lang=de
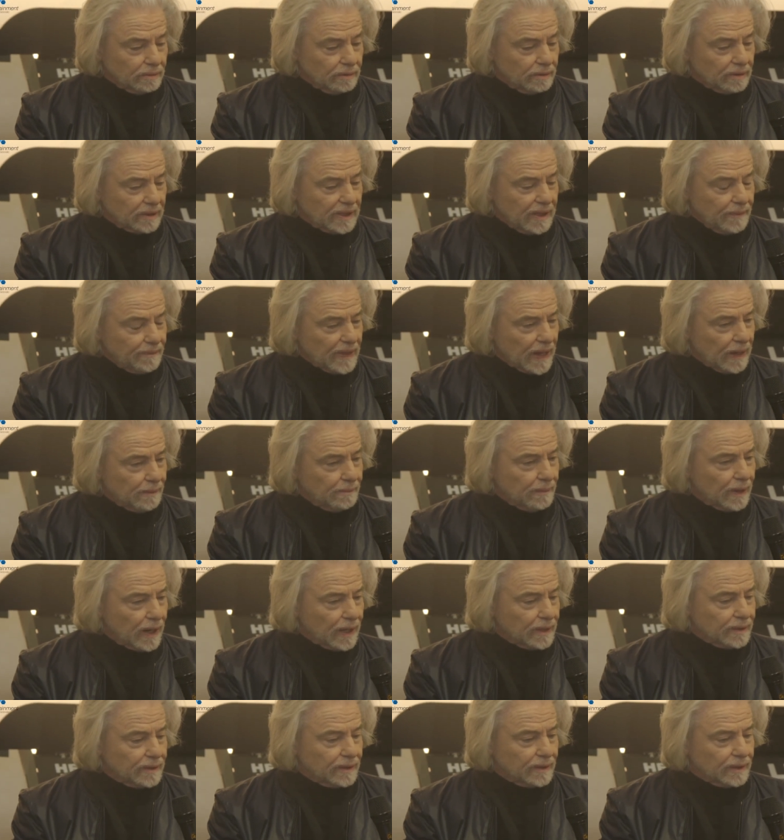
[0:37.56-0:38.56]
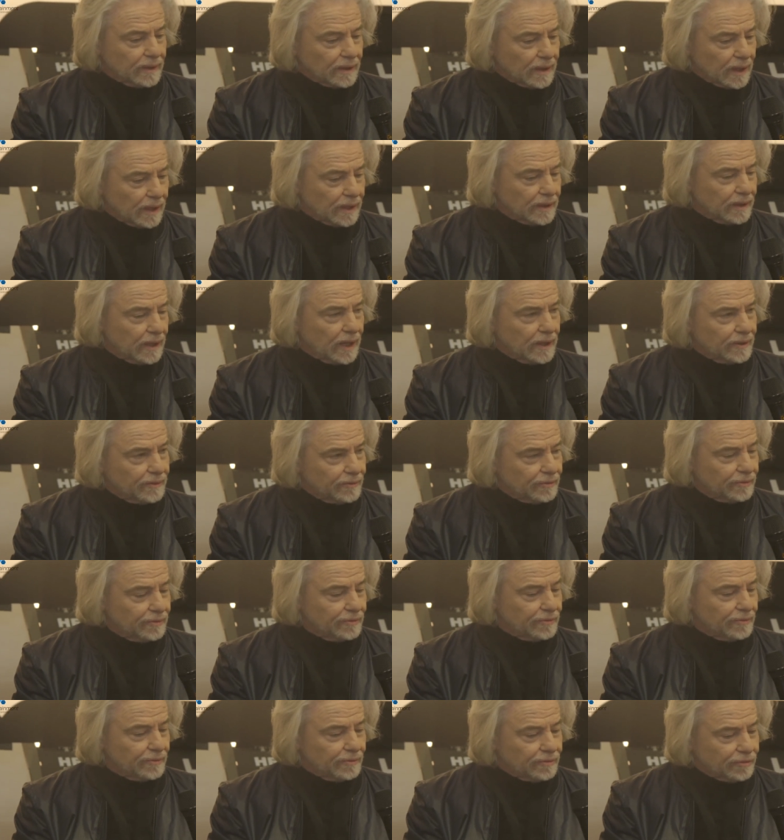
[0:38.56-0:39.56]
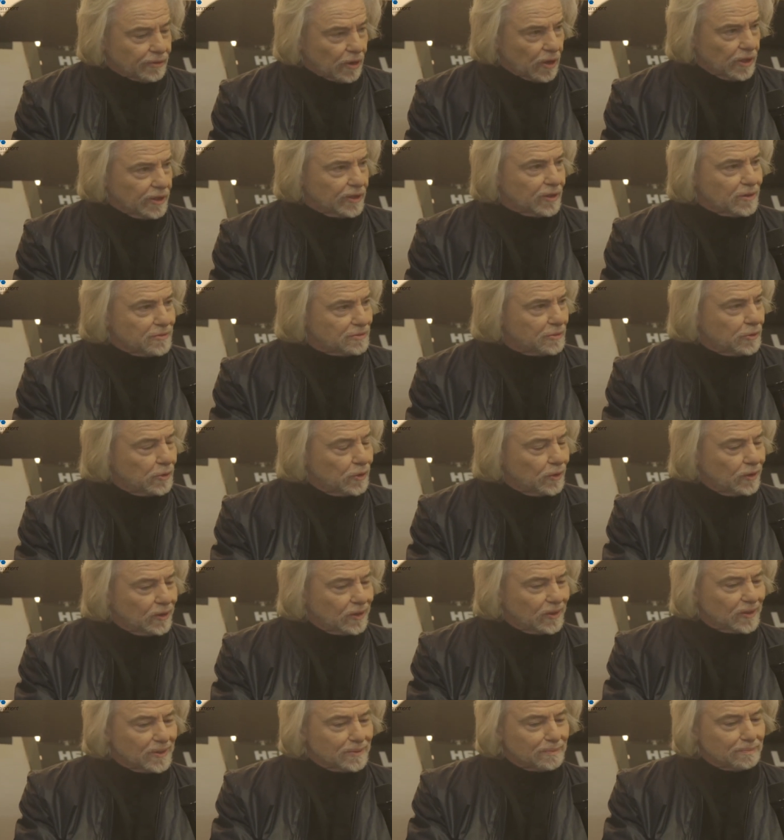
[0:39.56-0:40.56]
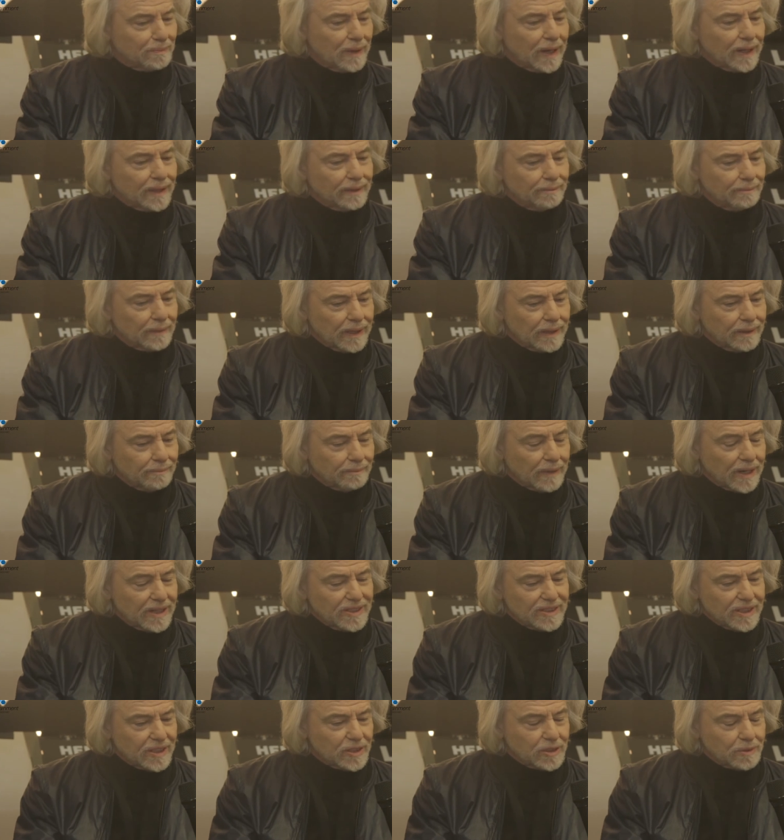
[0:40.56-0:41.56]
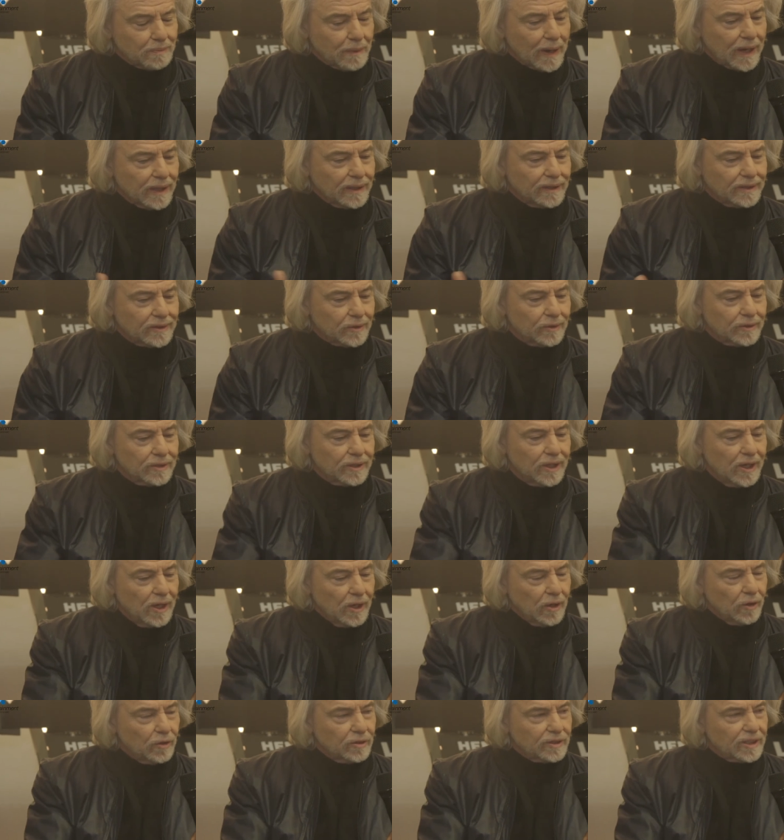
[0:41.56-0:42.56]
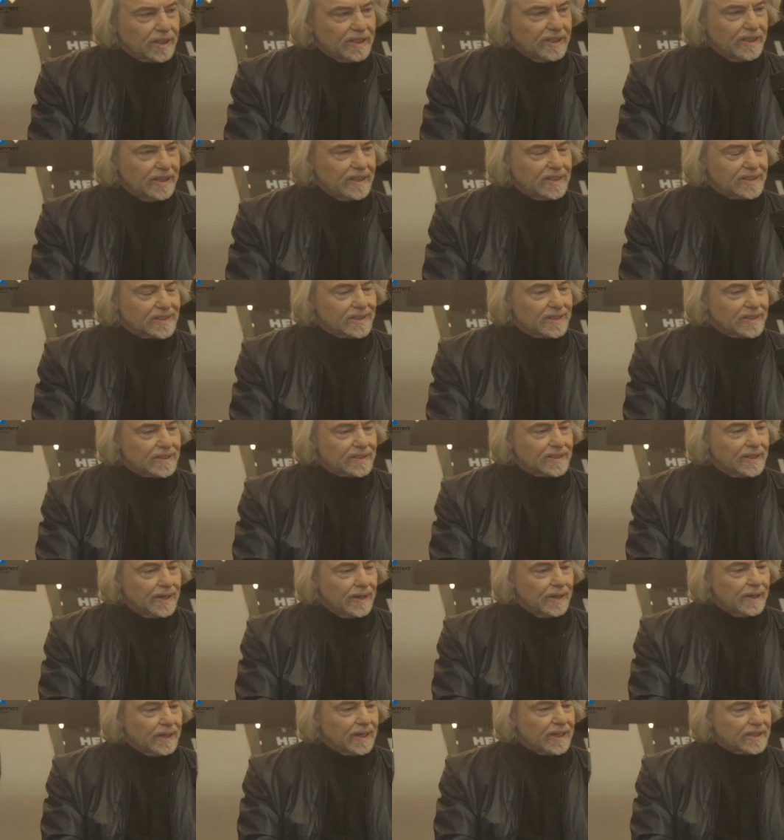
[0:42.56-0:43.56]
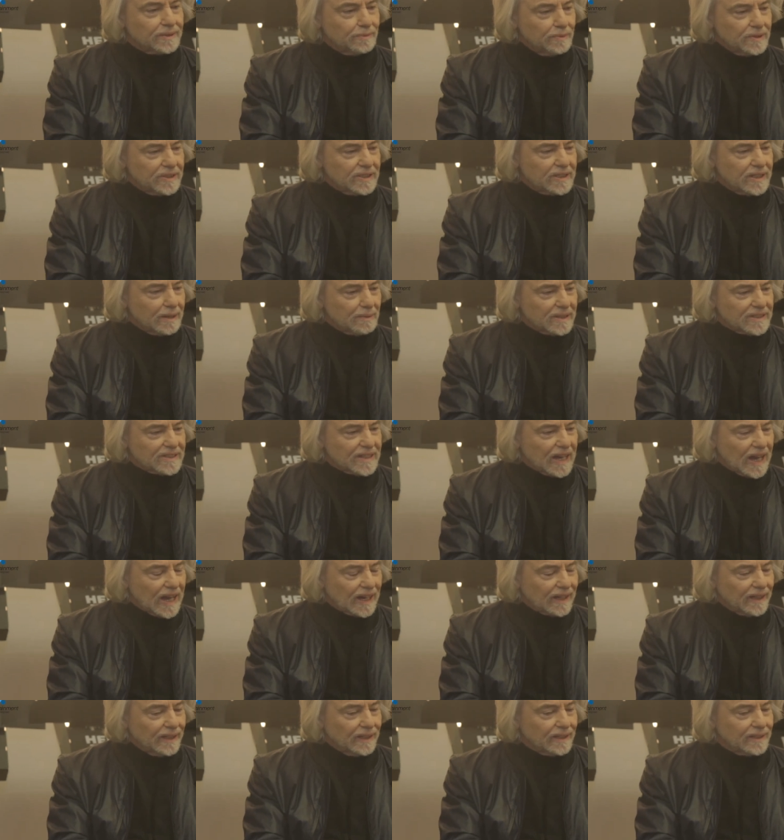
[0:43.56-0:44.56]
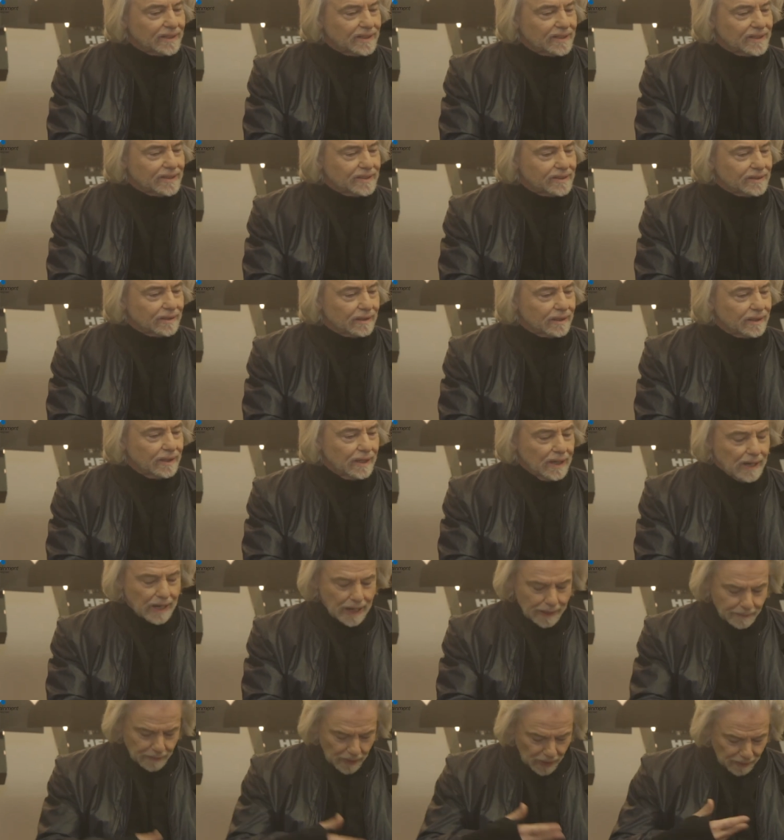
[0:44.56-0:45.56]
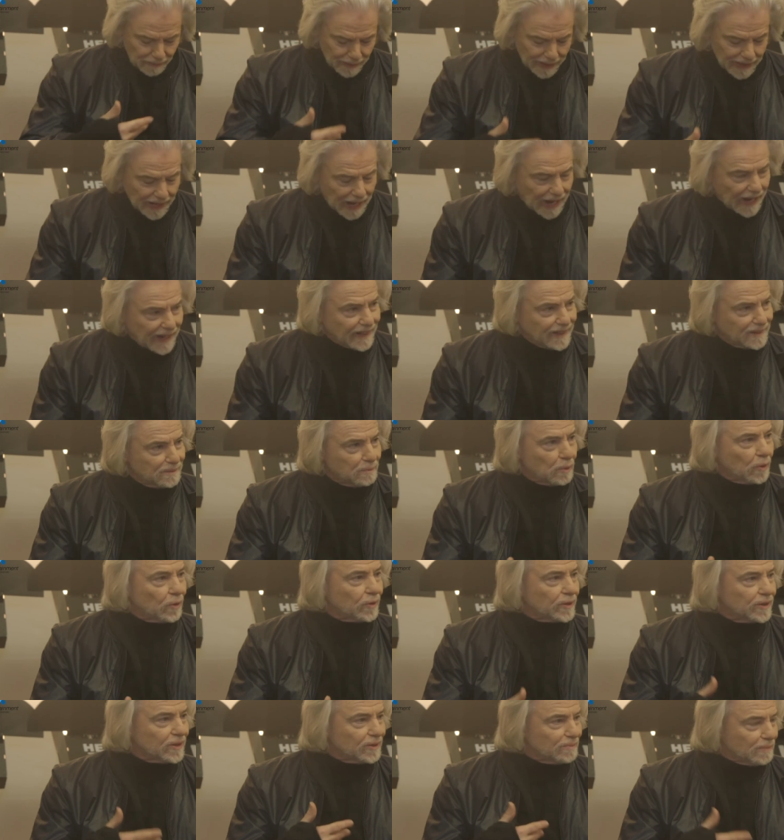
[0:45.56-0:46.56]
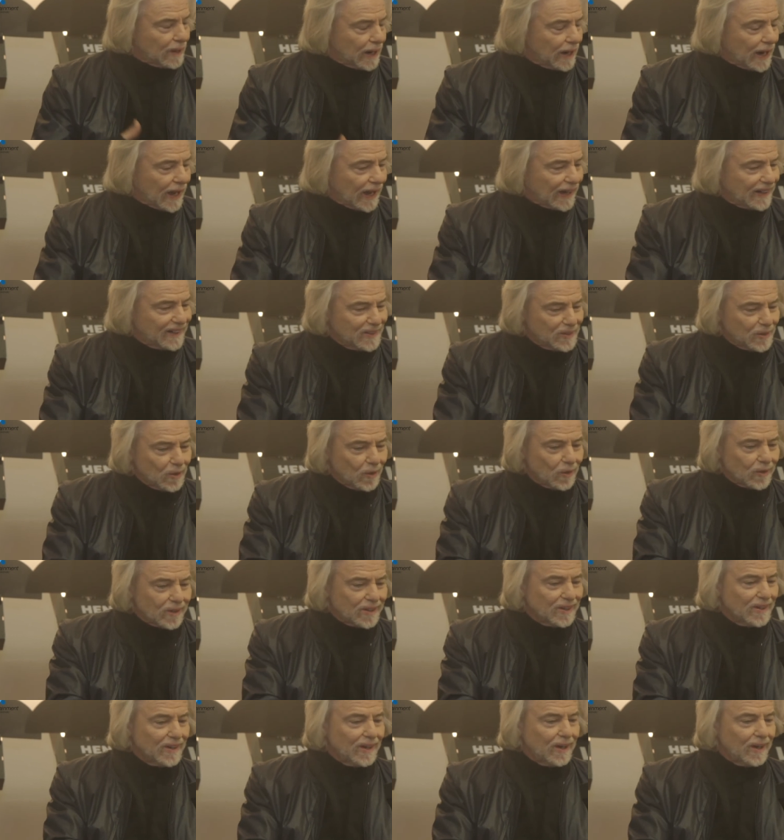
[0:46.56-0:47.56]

äh, gibt einem ein, ein, ein Freudegefühl und man, man, man ist entspannt und, und genießt es. Jetzt muss ich aber sagen, ich äh, habe auch meine eigene Mode und meinen eigenen Look